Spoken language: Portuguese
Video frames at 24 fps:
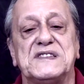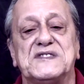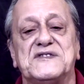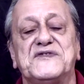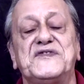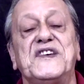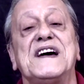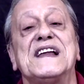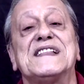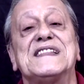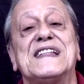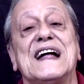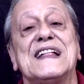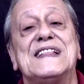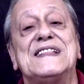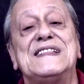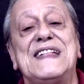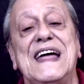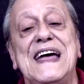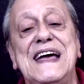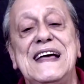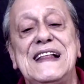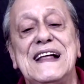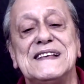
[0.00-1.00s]
as
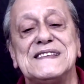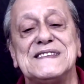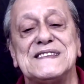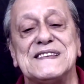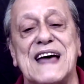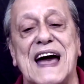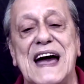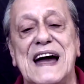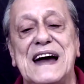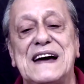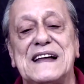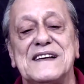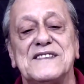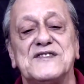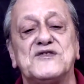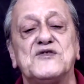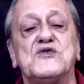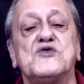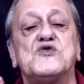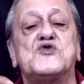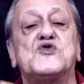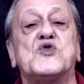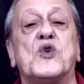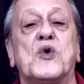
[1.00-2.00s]
verdadeiras regras
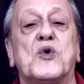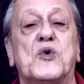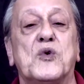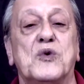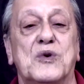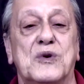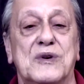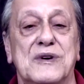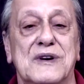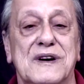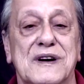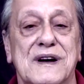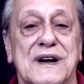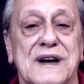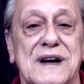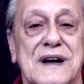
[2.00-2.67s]
do jogo.